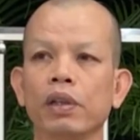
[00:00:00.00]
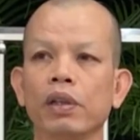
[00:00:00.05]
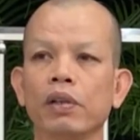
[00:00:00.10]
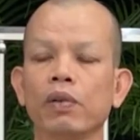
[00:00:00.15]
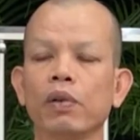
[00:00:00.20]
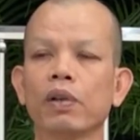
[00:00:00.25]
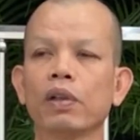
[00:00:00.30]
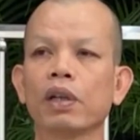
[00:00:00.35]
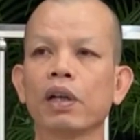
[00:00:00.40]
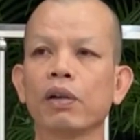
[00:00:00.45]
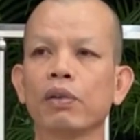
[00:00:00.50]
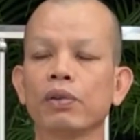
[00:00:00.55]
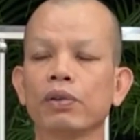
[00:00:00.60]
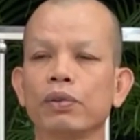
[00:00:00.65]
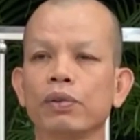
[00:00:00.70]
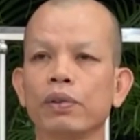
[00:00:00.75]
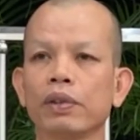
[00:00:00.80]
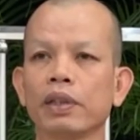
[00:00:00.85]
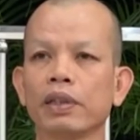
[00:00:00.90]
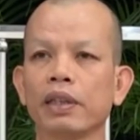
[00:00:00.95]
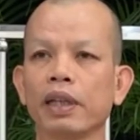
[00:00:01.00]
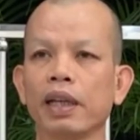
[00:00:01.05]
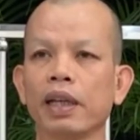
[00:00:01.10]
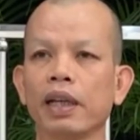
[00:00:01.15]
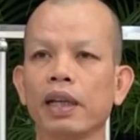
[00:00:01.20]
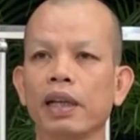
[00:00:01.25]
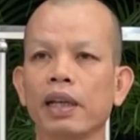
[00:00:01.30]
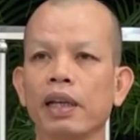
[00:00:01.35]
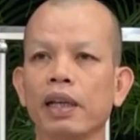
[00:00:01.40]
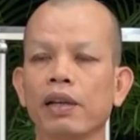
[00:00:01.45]
ผู้ลังค้นเข่าสู้กระแส
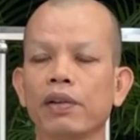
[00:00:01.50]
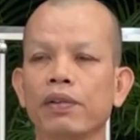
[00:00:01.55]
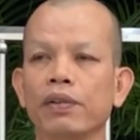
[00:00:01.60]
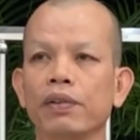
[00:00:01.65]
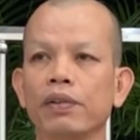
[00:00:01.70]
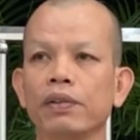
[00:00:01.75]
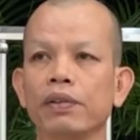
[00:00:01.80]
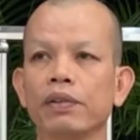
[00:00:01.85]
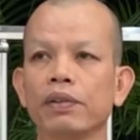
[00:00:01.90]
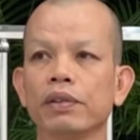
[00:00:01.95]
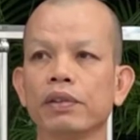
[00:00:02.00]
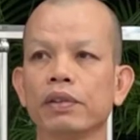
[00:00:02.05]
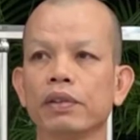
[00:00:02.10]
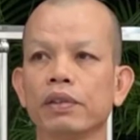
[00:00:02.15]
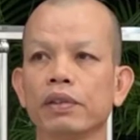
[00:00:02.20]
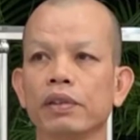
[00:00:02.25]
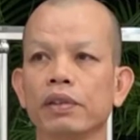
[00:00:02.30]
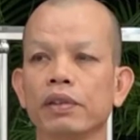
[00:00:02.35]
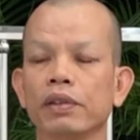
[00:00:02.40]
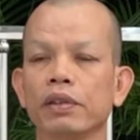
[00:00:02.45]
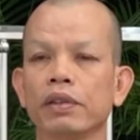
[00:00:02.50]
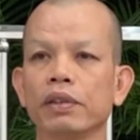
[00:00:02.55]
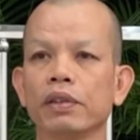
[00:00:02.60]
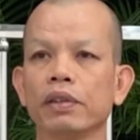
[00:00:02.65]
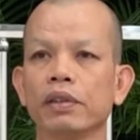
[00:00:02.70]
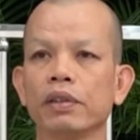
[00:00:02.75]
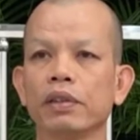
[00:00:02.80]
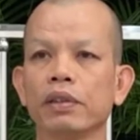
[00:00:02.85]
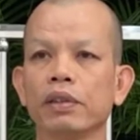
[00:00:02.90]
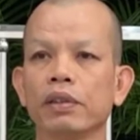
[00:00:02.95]
ได้แล้ว
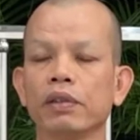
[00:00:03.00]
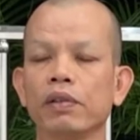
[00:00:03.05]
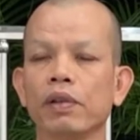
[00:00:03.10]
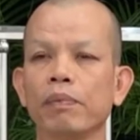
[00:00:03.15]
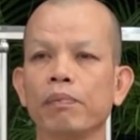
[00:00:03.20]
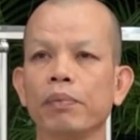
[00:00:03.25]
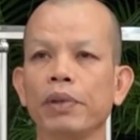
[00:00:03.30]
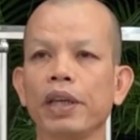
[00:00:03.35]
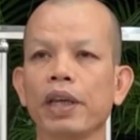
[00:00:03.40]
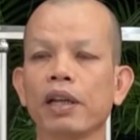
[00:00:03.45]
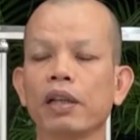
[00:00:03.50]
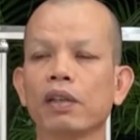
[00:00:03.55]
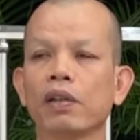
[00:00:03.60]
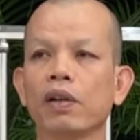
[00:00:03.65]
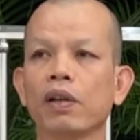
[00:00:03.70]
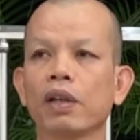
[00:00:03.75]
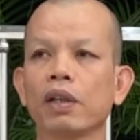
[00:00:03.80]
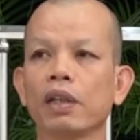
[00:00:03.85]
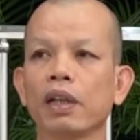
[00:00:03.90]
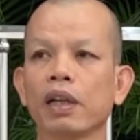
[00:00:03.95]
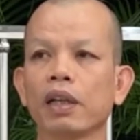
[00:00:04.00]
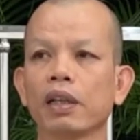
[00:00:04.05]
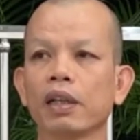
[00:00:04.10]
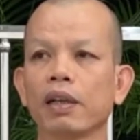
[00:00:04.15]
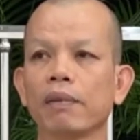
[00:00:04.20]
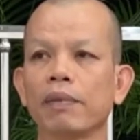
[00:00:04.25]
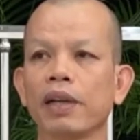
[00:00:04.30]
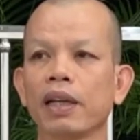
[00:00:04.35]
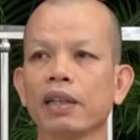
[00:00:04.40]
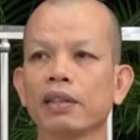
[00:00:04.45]
ความเพียรต่อเนื่อง
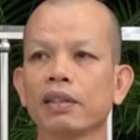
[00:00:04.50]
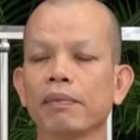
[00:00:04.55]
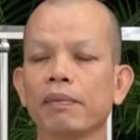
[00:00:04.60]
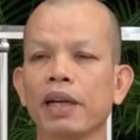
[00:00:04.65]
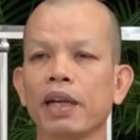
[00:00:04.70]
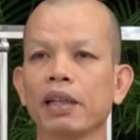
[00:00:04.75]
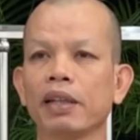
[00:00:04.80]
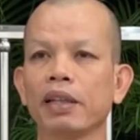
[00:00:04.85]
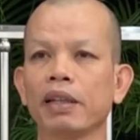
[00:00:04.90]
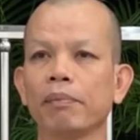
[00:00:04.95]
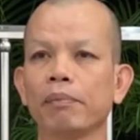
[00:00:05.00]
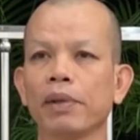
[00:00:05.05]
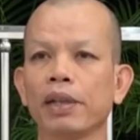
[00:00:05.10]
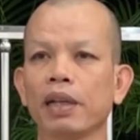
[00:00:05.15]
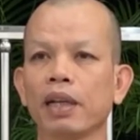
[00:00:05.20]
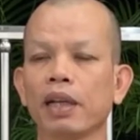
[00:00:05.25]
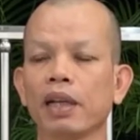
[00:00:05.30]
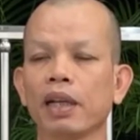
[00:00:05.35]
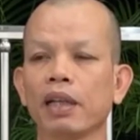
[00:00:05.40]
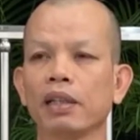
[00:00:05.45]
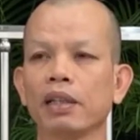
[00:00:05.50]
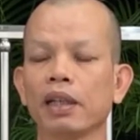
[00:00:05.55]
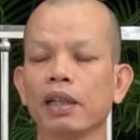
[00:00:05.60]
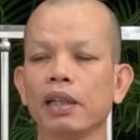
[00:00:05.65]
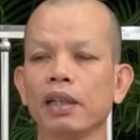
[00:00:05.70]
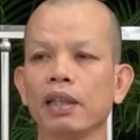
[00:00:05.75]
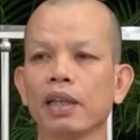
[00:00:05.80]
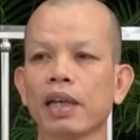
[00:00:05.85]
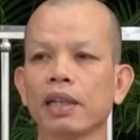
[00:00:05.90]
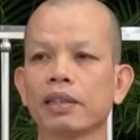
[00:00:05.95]
กำลังสมาธิ เป็น อนันต
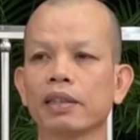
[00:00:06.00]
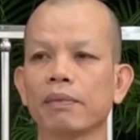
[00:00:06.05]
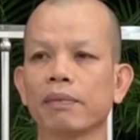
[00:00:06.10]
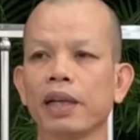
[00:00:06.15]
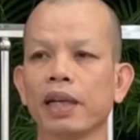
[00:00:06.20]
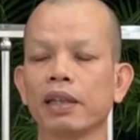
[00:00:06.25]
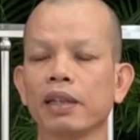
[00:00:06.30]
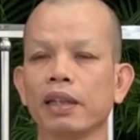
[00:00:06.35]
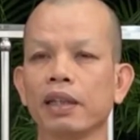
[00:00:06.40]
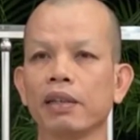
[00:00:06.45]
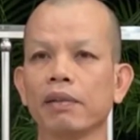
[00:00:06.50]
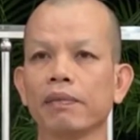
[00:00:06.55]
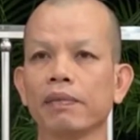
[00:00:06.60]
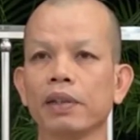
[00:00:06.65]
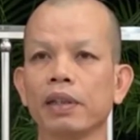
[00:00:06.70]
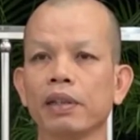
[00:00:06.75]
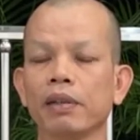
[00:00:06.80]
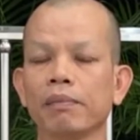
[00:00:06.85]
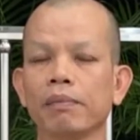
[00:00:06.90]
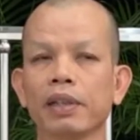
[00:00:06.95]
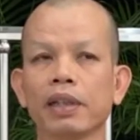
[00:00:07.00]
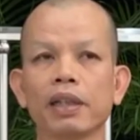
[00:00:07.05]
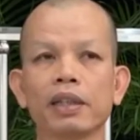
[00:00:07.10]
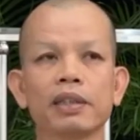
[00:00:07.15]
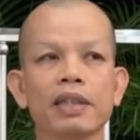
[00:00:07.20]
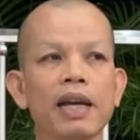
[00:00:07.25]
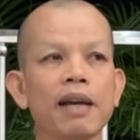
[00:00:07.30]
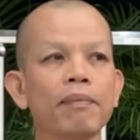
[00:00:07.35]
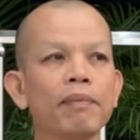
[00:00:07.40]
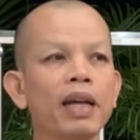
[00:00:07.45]
ริยะสมาธิ มันก็
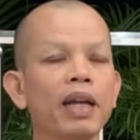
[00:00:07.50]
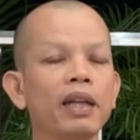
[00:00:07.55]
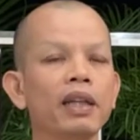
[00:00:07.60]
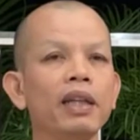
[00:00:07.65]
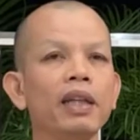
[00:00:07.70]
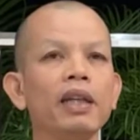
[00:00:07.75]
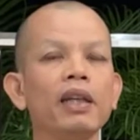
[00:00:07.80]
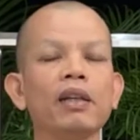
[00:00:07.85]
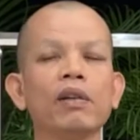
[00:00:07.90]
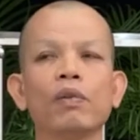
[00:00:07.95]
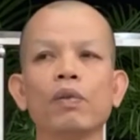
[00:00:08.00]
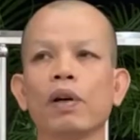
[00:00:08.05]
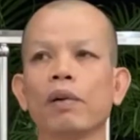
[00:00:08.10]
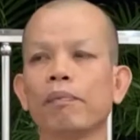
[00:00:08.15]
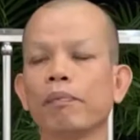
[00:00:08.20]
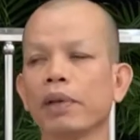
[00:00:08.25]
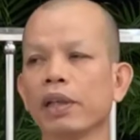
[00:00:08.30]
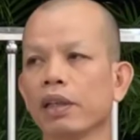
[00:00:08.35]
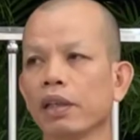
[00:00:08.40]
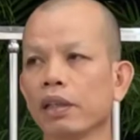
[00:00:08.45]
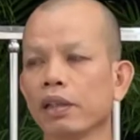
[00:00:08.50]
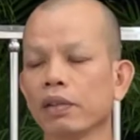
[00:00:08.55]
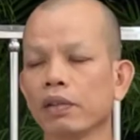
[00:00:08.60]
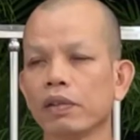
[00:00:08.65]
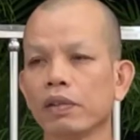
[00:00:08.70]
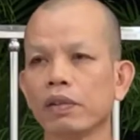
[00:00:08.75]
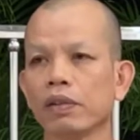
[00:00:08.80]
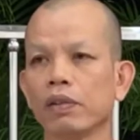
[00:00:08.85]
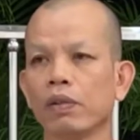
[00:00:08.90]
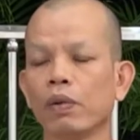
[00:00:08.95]
สามารถดิ่งขวมไปอีก
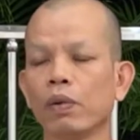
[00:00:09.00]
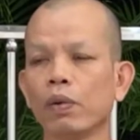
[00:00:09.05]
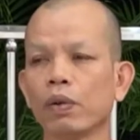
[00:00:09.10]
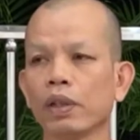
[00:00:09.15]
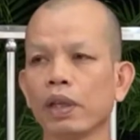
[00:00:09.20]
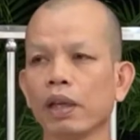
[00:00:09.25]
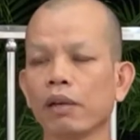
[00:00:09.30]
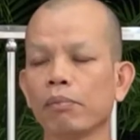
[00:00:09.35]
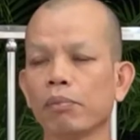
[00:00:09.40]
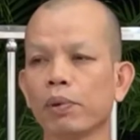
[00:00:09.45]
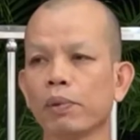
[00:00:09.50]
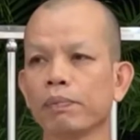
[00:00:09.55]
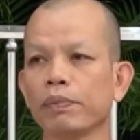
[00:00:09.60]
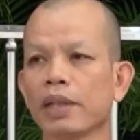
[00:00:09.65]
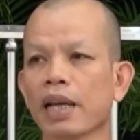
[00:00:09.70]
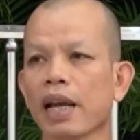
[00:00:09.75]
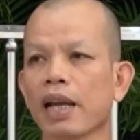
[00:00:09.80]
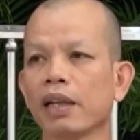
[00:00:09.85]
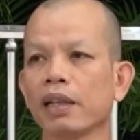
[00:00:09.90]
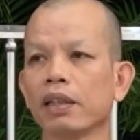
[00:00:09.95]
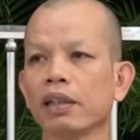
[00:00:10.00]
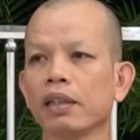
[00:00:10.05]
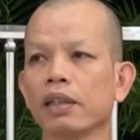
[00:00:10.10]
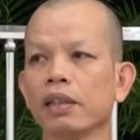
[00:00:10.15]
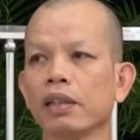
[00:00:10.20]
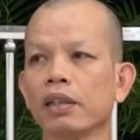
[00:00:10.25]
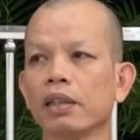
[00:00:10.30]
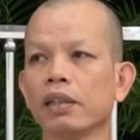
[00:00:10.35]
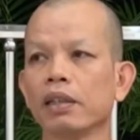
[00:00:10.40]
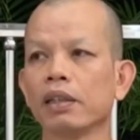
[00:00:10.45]
หกเจ็ดภพศาสตร์
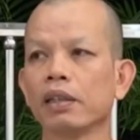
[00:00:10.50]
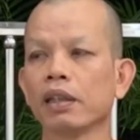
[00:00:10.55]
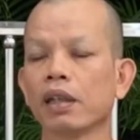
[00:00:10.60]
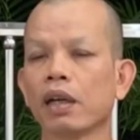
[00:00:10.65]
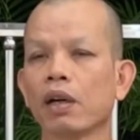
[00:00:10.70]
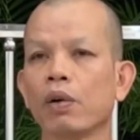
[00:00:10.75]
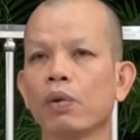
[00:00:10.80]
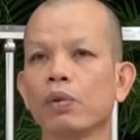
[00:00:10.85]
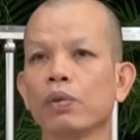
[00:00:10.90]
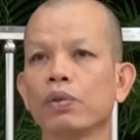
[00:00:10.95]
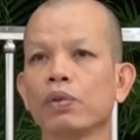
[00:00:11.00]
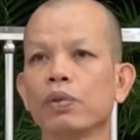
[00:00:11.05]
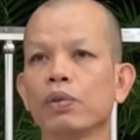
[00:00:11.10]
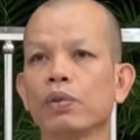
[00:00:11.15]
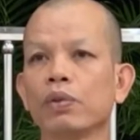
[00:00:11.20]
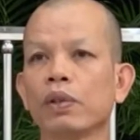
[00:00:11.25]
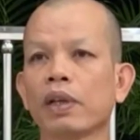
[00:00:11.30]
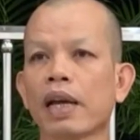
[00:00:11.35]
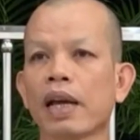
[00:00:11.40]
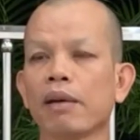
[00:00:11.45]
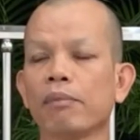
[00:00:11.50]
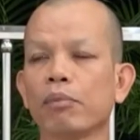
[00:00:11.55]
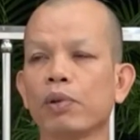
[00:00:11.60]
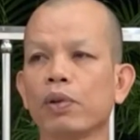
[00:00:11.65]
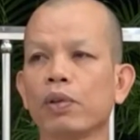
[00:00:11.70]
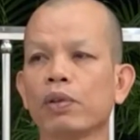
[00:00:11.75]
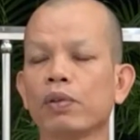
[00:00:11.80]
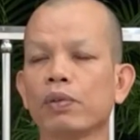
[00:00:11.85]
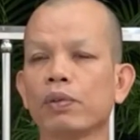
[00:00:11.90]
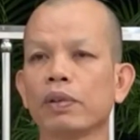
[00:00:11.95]
เข่าสู้การ
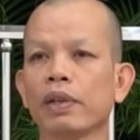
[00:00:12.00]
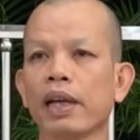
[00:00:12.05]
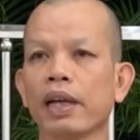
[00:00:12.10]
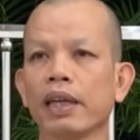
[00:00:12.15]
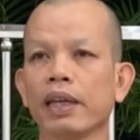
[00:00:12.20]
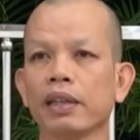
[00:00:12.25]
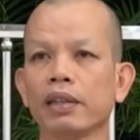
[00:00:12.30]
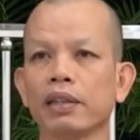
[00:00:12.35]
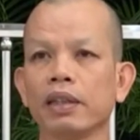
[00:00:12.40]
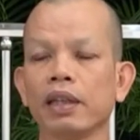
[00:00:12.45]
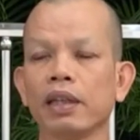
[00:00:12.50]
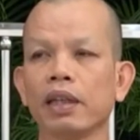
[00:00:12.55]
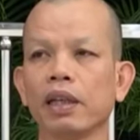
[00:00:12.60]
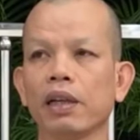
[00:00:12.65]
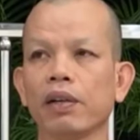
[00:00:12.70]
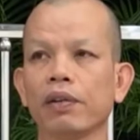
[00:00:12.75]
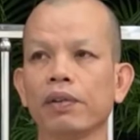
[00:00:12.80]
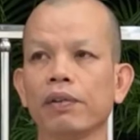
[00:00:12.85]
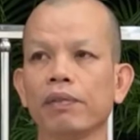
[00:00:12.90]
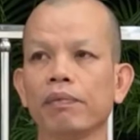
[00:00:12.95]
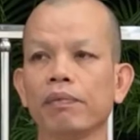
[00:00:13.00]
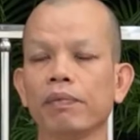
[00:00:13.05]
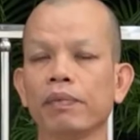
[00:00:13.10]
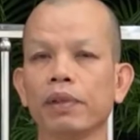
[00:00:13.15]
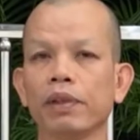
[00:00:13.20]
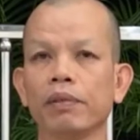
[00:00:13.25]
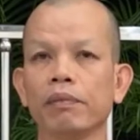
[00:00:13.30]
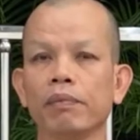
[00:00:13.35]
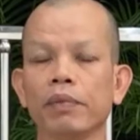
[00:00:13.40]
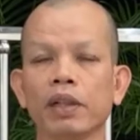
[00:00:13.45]
พ้นทุกข์ได้ทั้งสี่แล้ว
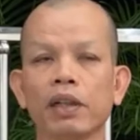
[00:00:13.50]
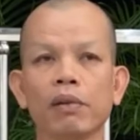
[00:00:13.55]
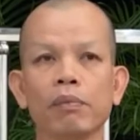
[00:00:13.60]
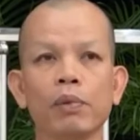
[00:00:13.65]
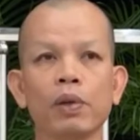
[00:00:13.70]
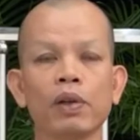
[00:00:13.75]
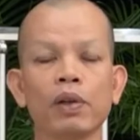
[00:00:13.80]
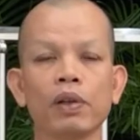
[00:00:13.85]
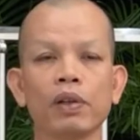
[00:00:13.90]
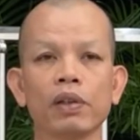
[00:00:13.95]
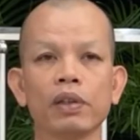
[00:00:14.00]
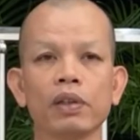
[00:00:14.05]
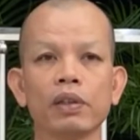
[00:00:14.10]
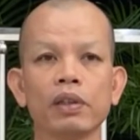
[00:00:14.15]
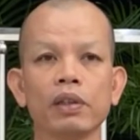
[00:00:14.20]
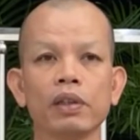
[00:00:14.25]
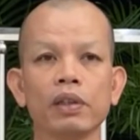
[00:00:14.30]
มันก็บอก